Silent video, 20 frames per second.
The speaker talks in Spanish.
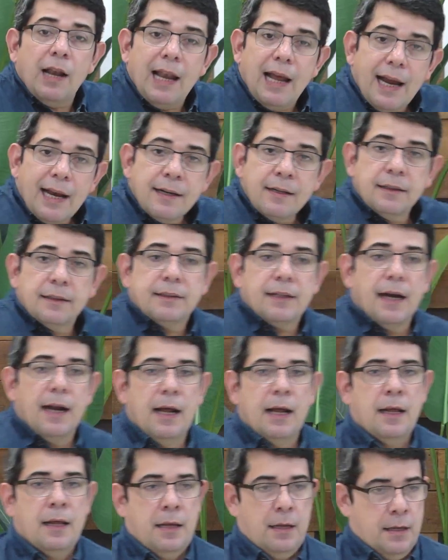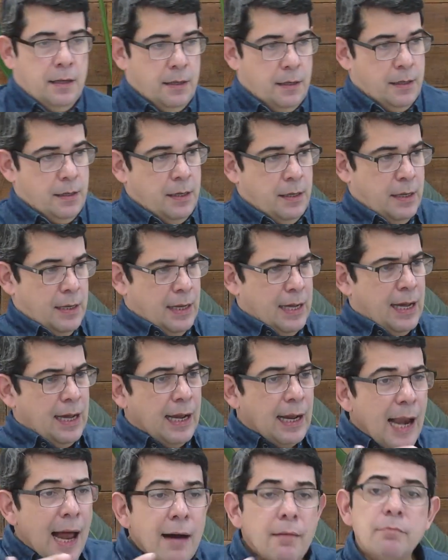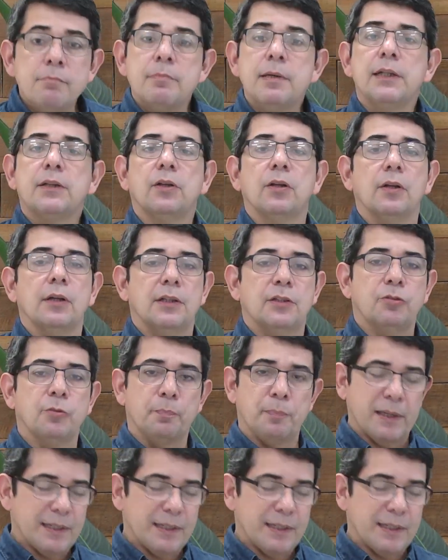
Él entra, el ámbito de su